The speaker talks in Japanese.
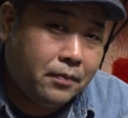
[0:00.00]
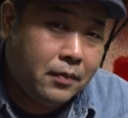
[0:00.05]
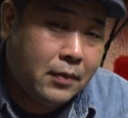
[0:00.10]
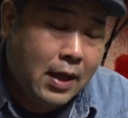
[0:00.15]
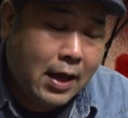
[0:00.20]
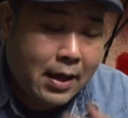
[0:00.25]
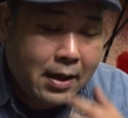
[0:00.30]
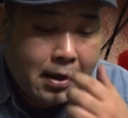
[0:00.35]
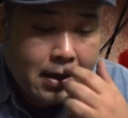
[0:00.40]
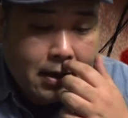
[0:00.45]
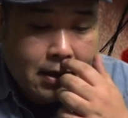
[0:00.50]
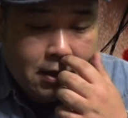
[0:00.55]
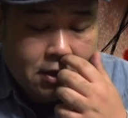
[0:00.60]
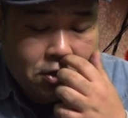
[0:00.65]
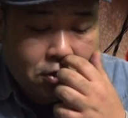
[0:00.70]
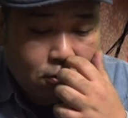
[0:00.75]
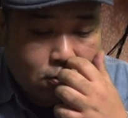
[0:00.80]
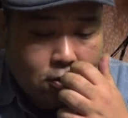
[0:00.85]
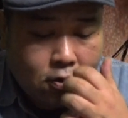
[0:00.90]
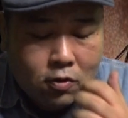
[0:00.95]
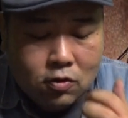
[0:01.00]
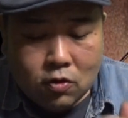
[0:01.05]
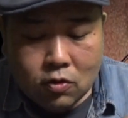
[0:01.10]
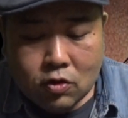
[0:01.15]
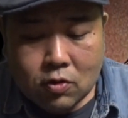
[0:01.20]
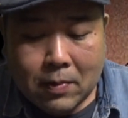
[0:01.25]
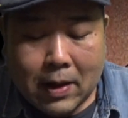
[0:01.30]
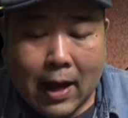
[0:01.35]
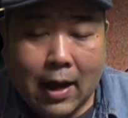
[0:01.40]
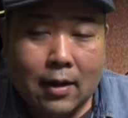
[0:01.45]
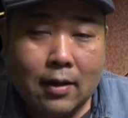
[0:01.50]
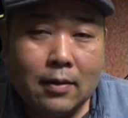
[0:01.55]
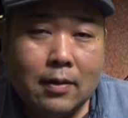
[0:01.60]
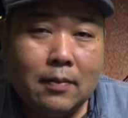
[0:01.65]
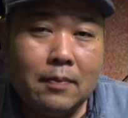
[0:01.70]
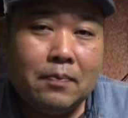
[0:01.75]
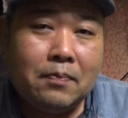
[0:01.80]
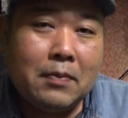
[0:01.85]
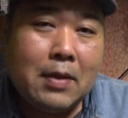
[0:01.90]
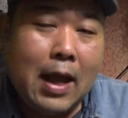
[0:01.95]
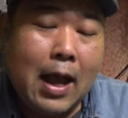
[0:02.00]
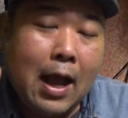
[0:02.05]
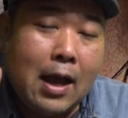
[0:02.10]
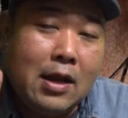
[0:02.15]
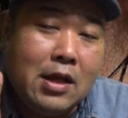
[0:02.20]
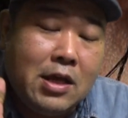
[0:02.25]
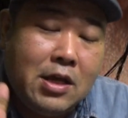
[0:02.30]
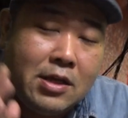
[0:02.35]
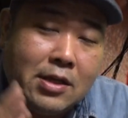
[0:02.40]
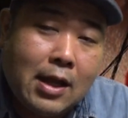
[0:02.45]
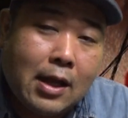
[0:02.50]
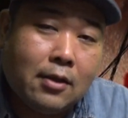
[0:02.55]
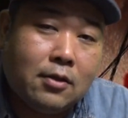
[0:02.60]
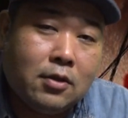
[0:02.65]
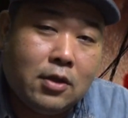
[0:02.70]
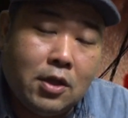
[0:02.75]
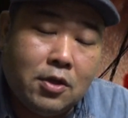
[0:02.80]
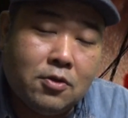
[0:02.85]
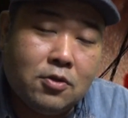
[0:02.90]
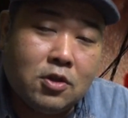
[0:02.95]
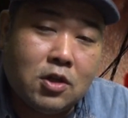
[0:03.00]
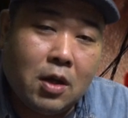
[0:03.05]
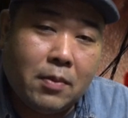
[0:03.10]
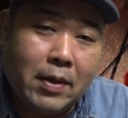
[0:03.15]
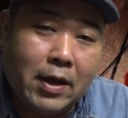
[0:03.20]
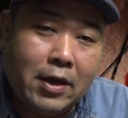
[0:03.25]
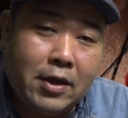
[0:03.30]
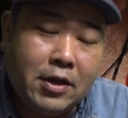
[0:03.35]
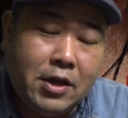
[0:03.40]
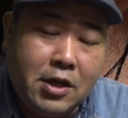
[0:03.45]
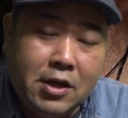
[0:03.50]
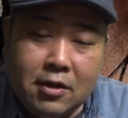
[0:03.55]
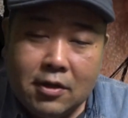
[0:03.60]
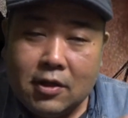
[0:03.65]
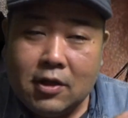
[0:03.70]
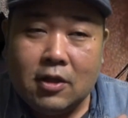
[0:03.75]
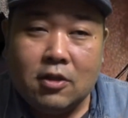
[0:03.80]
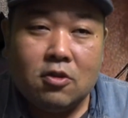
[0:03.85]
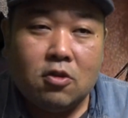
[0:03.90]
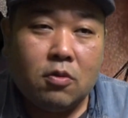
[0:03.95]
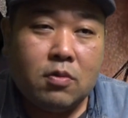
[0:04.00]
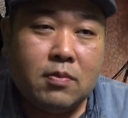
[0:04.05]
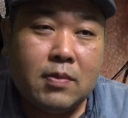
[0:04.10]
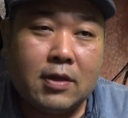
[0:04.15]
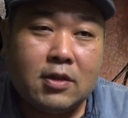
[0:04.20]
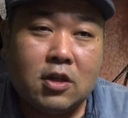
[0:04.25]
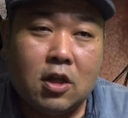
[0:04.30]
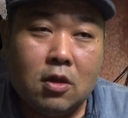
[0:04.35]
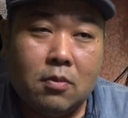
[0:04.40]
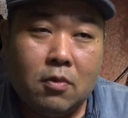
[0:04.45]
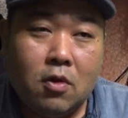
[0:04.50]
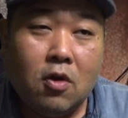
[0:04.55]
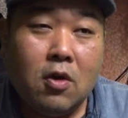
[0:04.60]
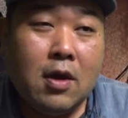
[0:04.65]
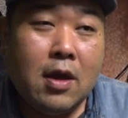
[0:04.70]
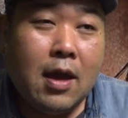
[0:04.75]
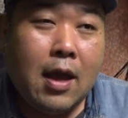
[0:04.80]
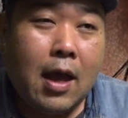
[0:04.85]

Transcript: で、一応その少女、まあ、アリータっていう名前、一気に飛びますけども、